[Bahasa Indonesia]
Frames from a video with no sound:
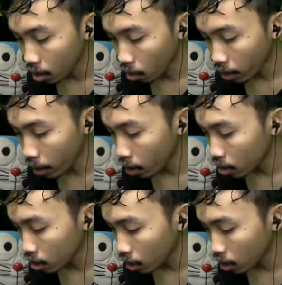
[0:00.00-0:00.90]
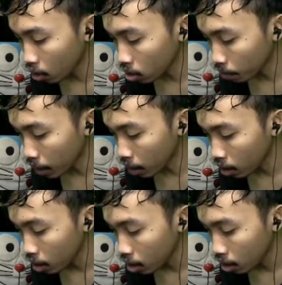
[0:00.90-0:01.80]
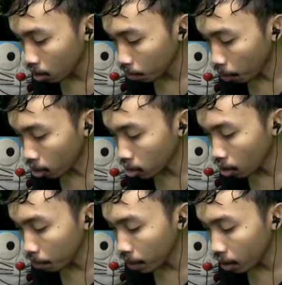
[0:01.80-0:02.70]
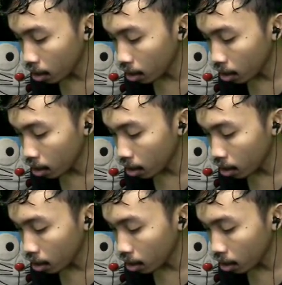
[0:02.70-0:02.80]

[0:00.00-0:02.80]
Oke, okay, jadi kita harus kemana? Run for zombie.